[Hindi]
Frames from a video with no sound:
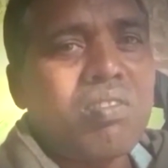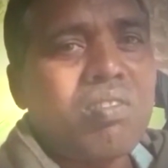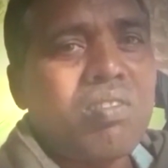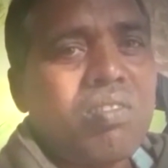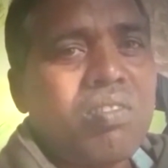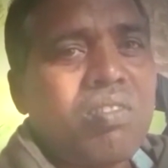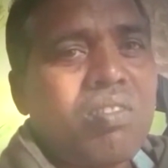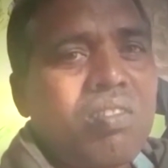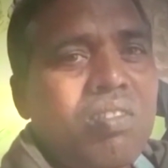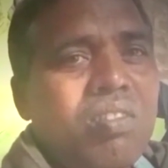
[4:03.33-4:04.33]
हमको पता
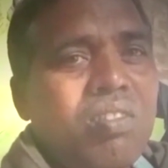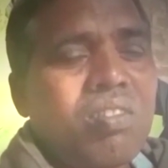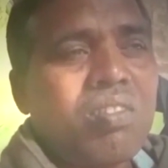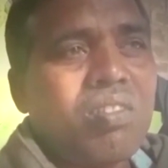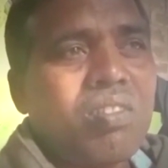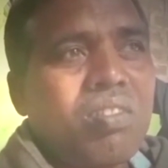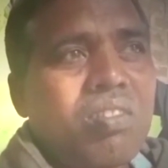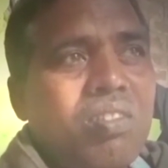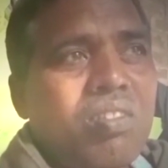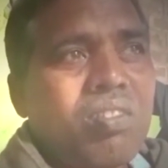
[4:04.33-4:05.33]
चला कि आप भी
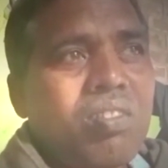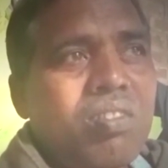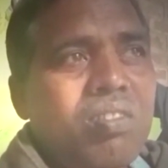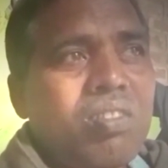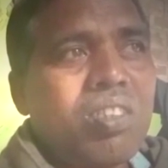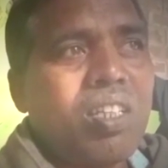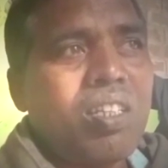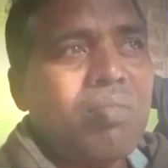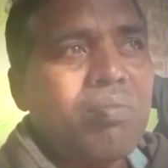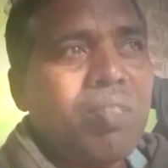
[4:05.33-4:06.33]
शिक्षक हैं जी
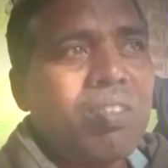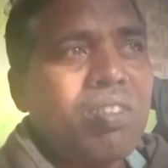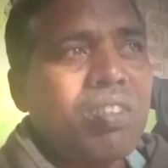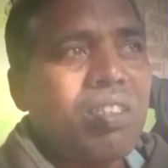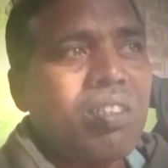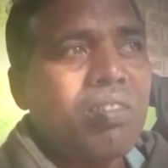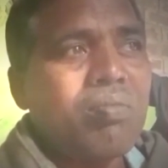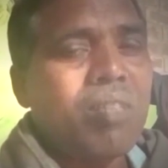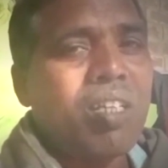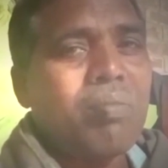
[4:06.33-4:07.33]
नहीं मैं शिक्षक
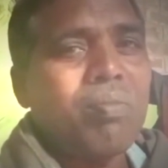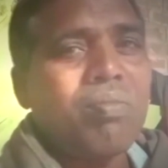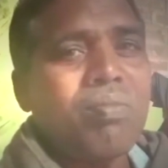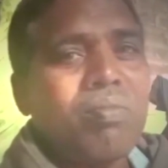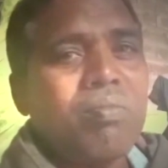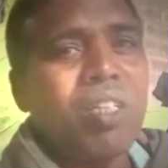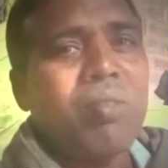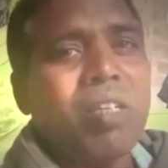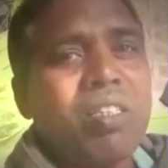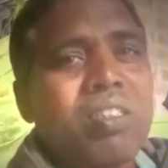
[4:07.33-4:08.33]
अंकल है
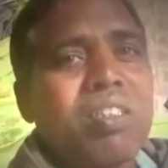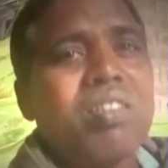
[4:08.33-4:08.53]
मेरा भाई